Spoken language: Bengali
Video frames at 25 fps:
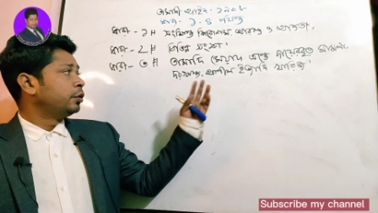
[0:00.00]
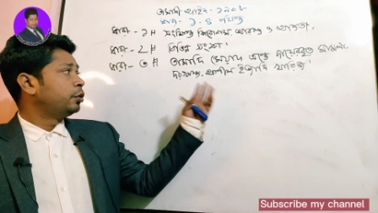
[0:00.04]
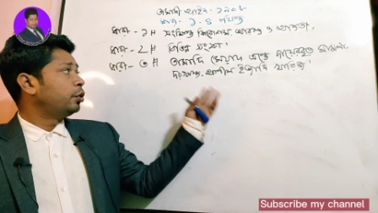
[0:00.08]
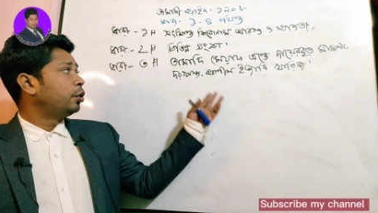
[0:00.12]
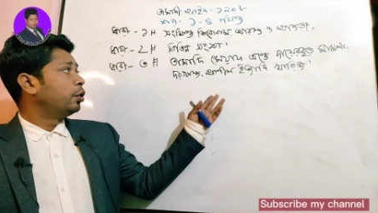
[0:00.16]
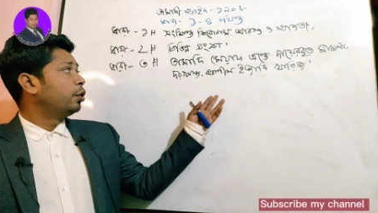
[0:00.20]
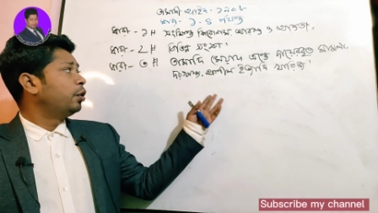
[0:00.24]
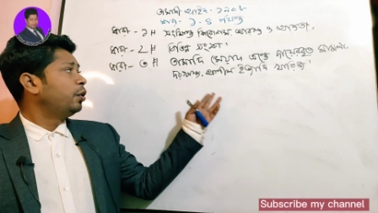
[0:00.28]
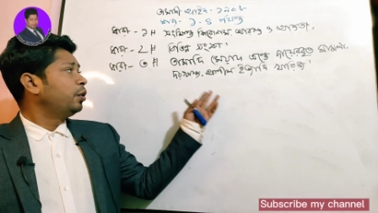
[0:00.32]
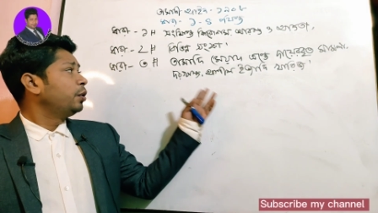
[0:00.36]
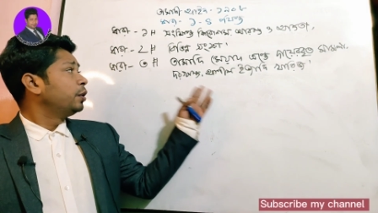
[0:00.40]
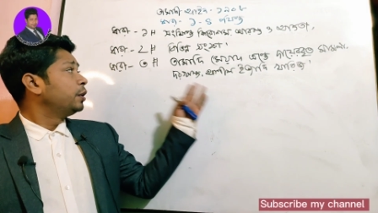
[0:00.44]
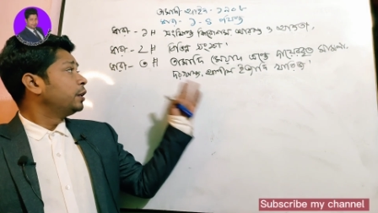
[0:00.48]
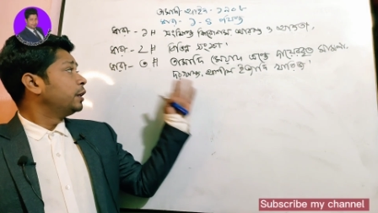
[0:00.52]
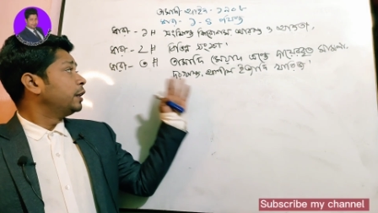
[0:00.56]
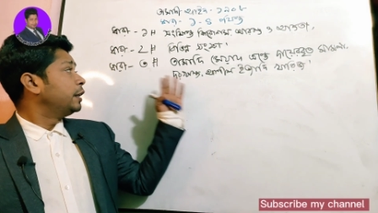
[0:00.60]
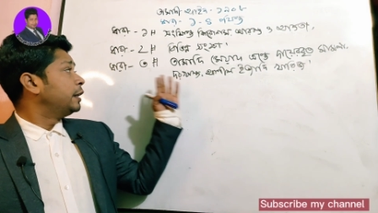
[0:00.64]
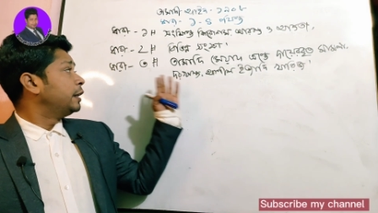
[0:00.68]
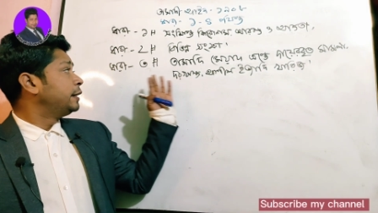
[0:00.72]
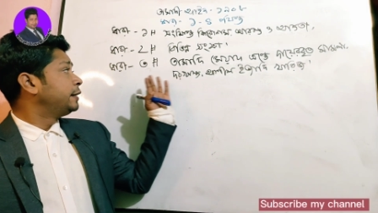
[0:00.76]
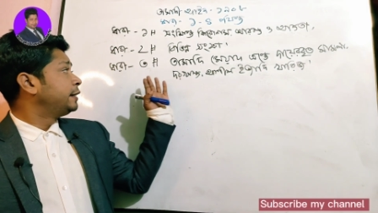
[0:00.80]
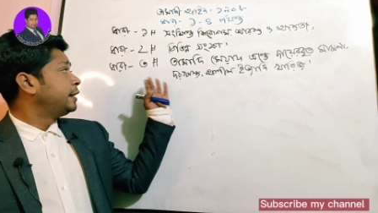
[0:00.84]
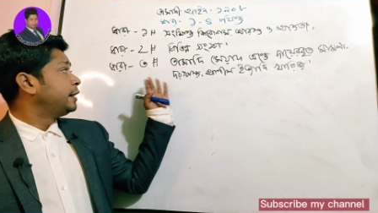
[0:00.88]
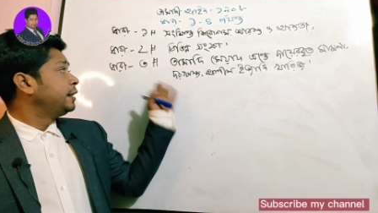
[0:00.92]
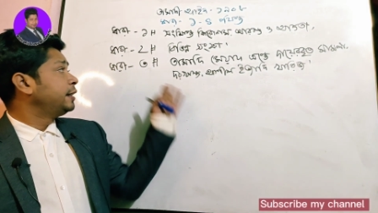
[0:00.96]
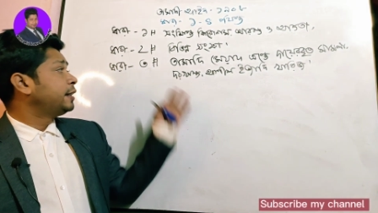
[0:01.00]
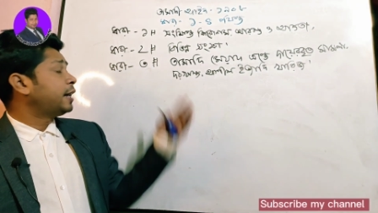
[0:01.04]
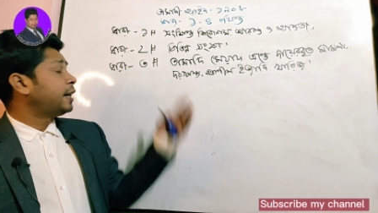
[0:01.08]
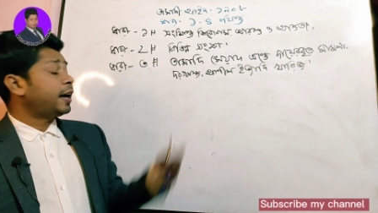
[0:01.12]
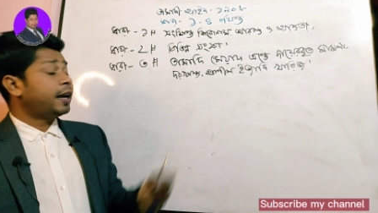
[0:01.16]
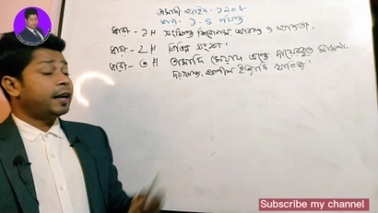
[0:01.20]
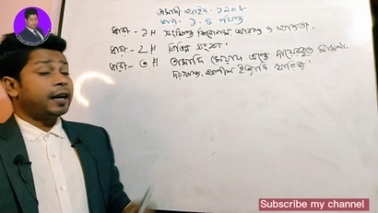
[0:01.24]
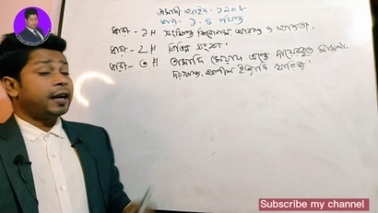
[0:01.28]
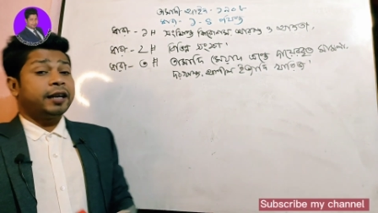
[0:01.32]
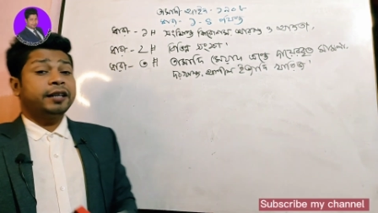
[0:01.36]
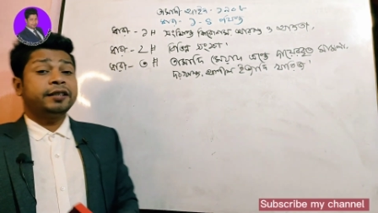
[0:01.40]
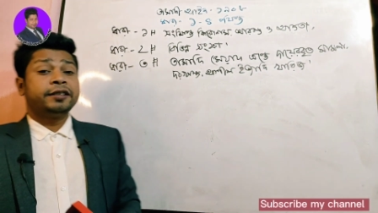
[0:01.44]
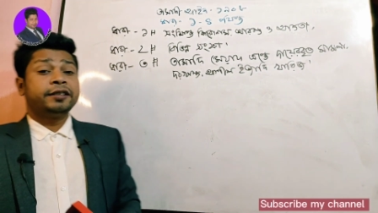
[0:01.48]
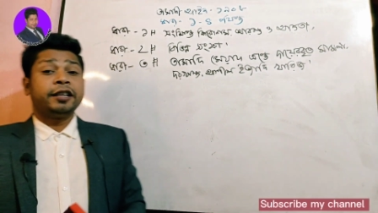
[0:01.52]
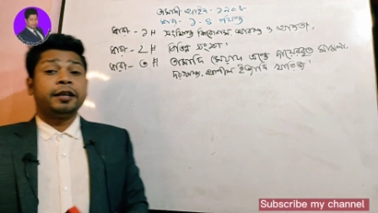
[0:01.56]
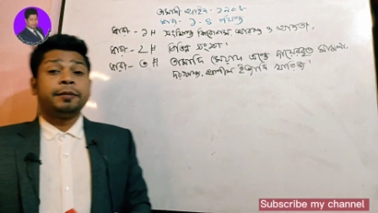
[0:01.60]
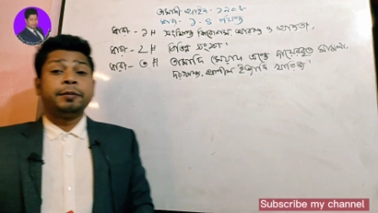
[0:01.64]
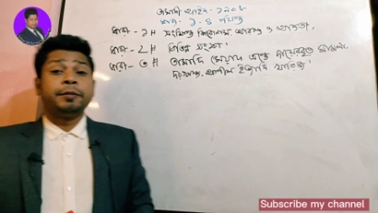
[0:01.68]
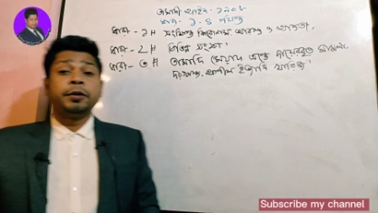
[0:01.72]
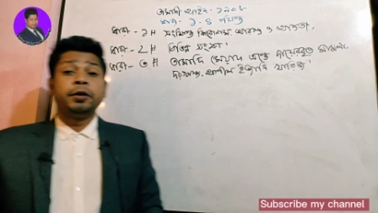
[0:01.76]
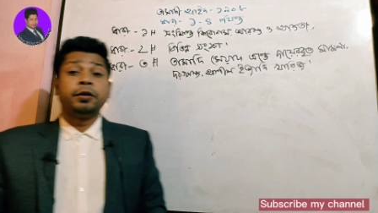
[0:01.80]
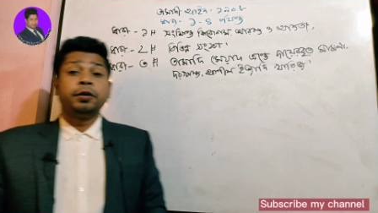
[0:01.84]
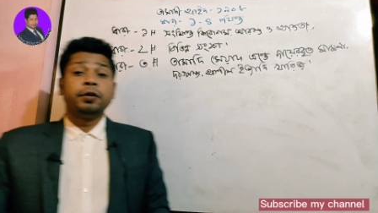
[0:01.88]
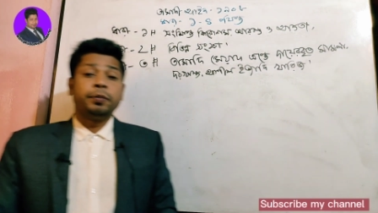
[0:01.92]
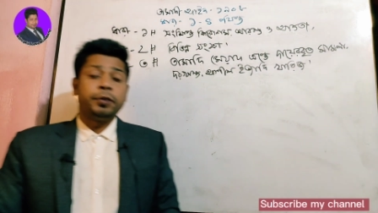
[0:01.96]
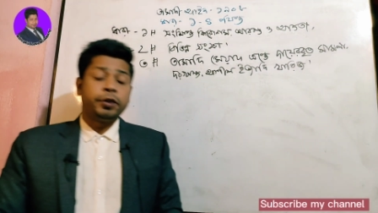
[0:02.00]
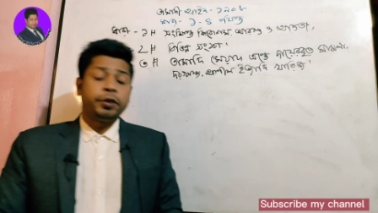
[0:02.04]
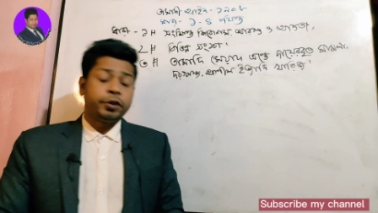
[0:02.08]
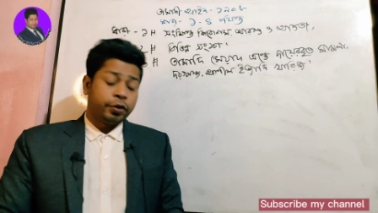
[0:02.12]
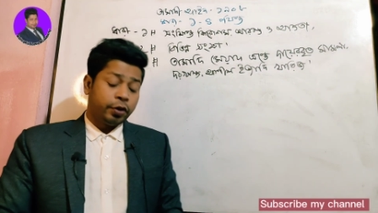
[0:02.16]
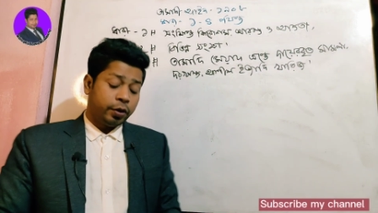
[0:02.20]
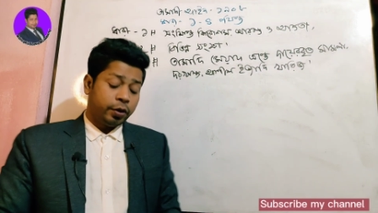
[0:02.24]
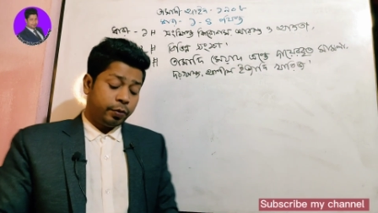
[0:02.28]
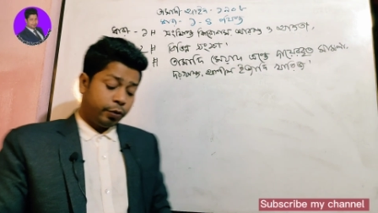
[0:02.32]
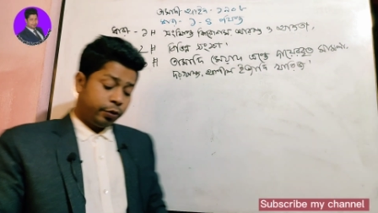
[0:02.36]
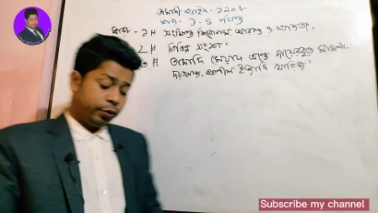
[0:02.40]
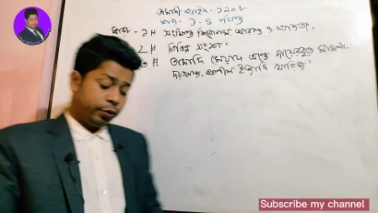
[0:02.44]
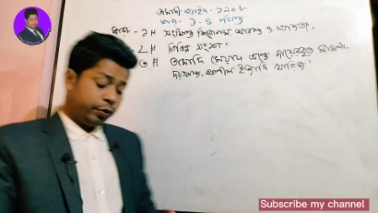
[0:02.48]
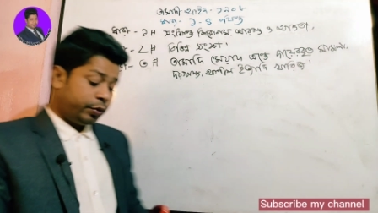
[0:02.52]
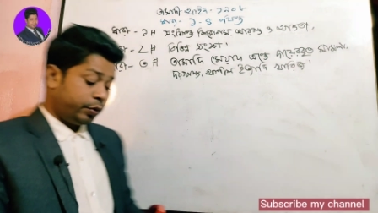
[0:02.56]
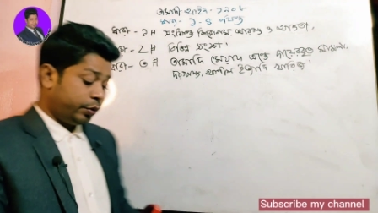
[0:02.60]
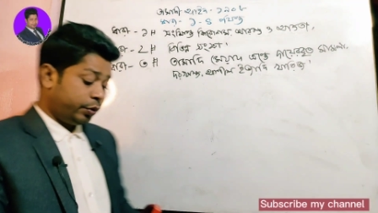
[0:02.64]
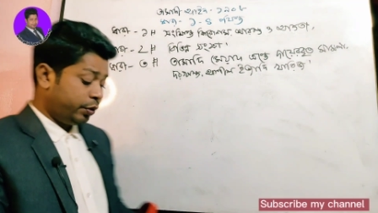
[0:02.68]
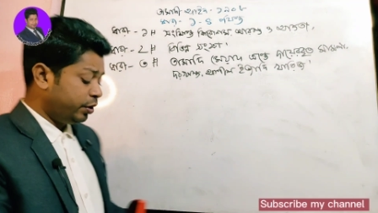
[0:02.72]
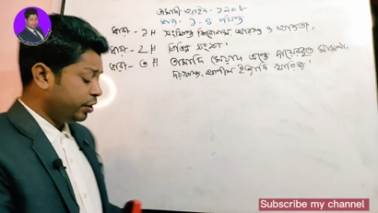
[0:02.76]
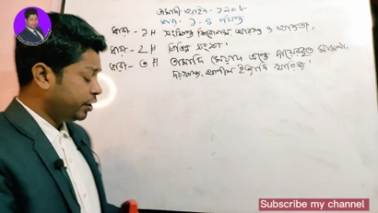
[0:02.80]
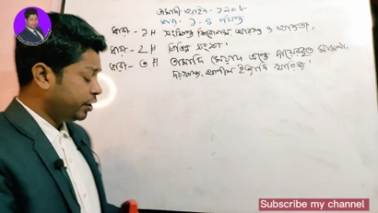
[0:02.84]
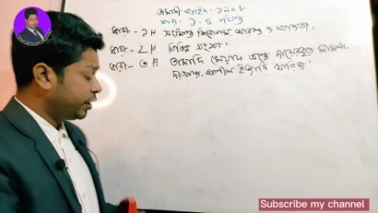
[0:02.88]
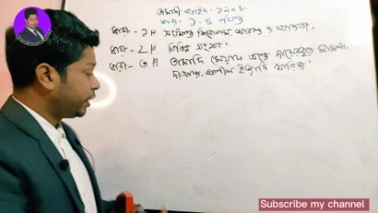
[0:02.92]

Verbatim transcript: তো এই তিন ধারার যে মূল বিষয়বস্তু